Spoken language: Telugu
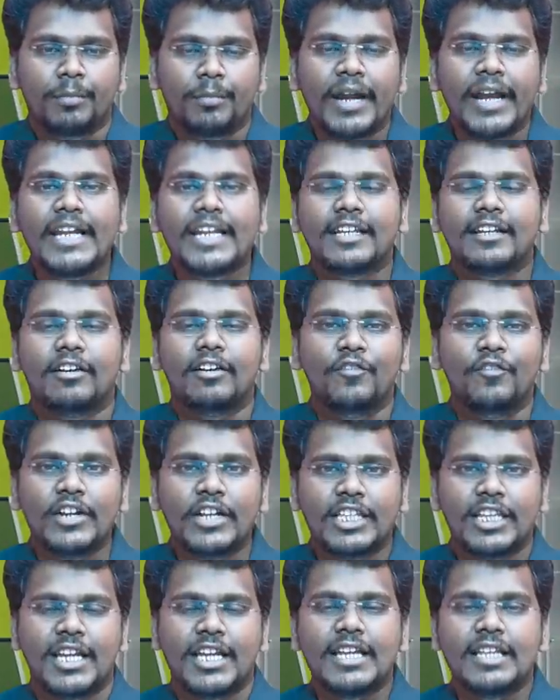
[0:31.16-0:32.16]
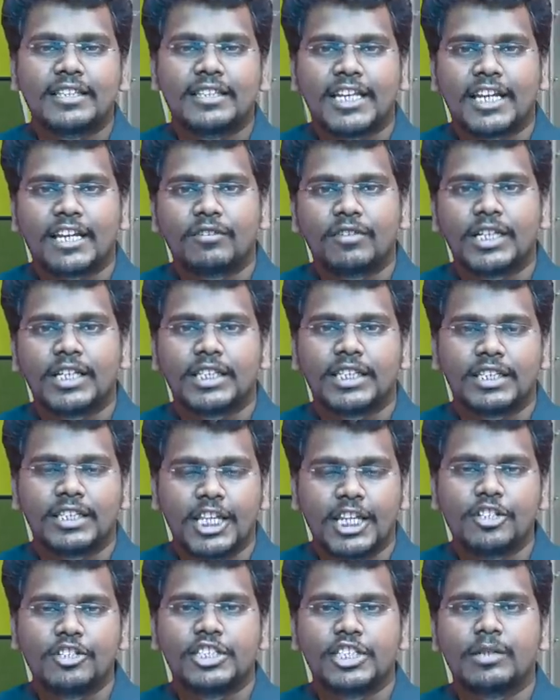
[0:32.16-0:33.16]
బయట విడుదలైన తర్వాత
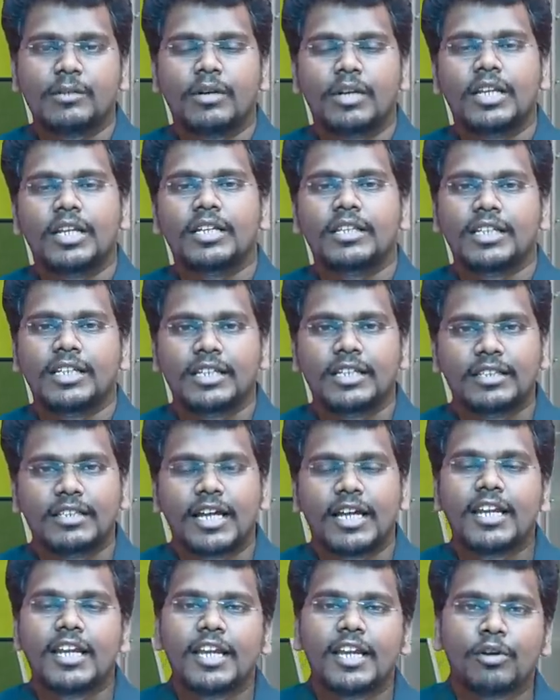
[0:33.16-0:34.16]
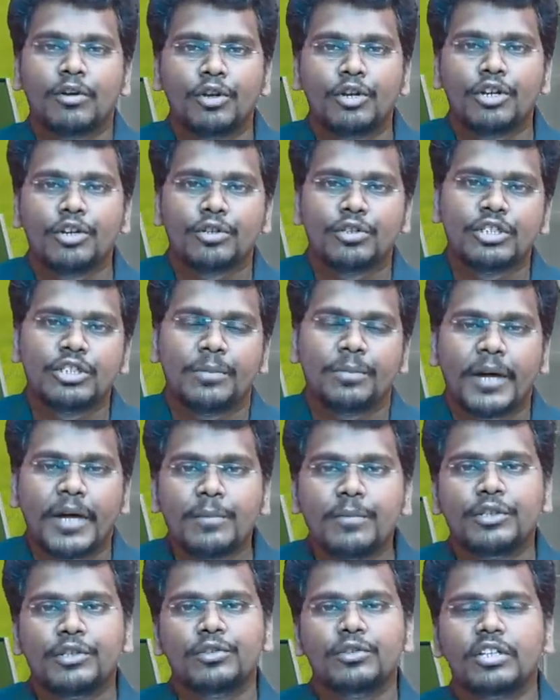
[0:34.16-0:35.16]
తెలుగు సినిమాలు అయితే దాన్ని కొన్ని రోజుల
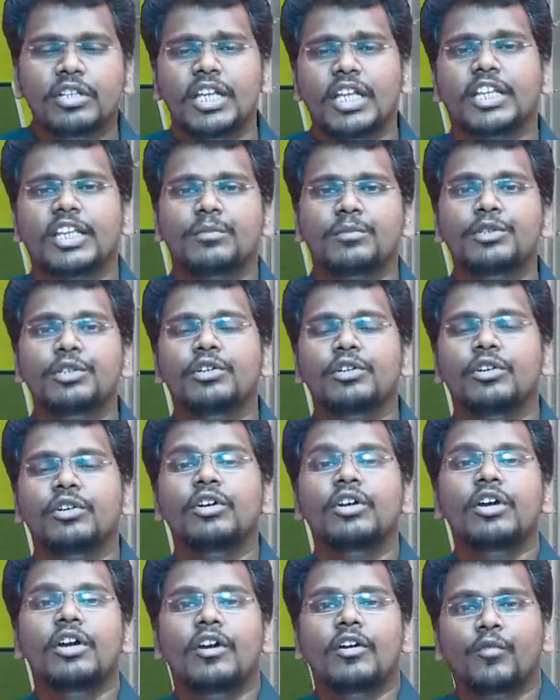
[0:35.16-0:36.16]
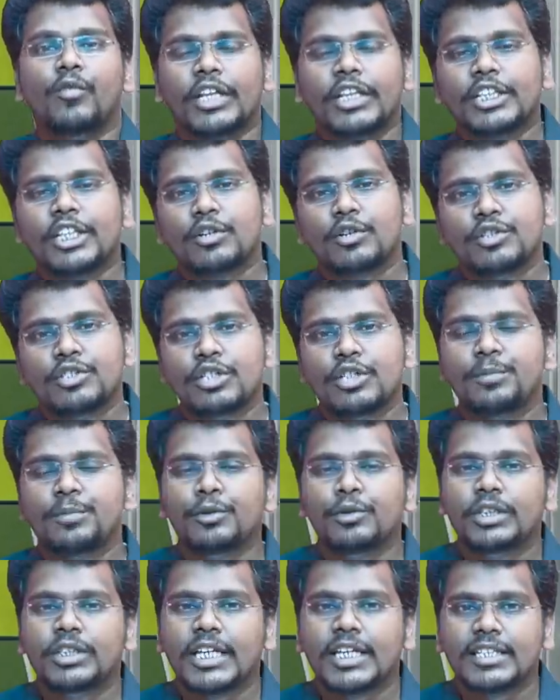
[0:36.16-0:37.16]
పరిమితి ఉంటుంది ఇంతకుముందు వంద రోజులు
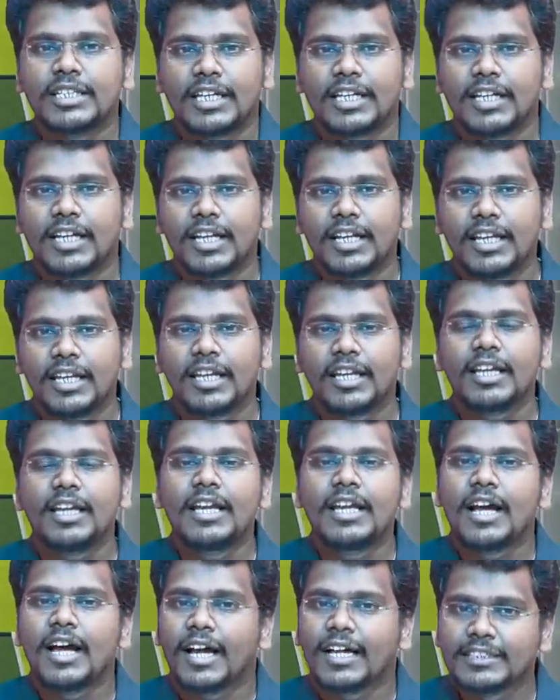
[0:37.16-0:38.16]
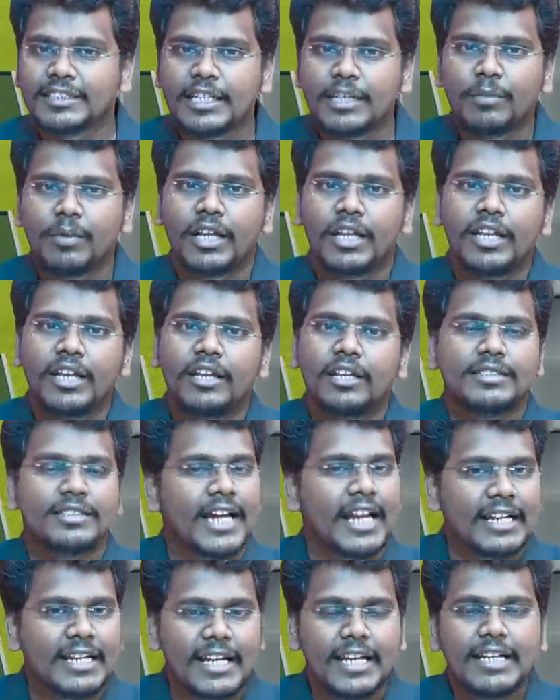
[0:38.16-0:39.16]
పూర్తయితే కానీ ఆ సినిమాని
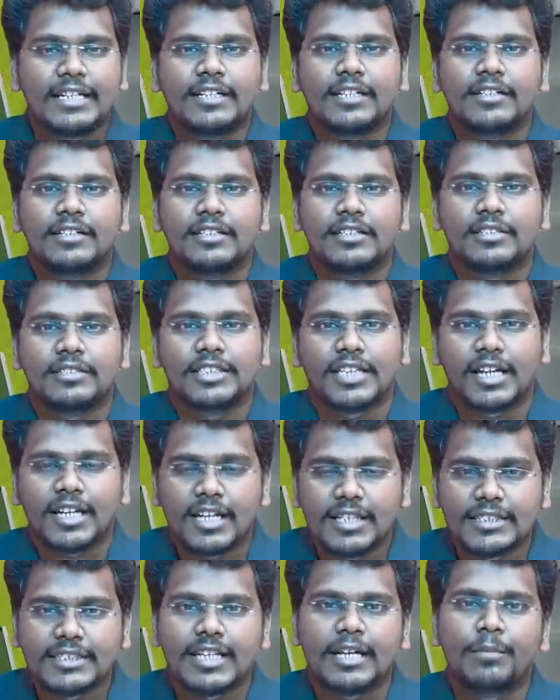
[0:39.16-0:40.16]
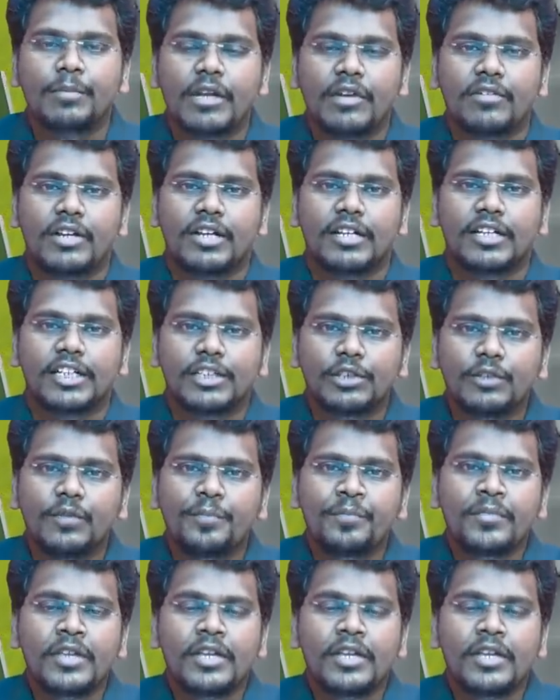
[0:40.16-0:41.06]
శాటిలైట్ ఛానల్స్కి అమ్మేవారు కాదు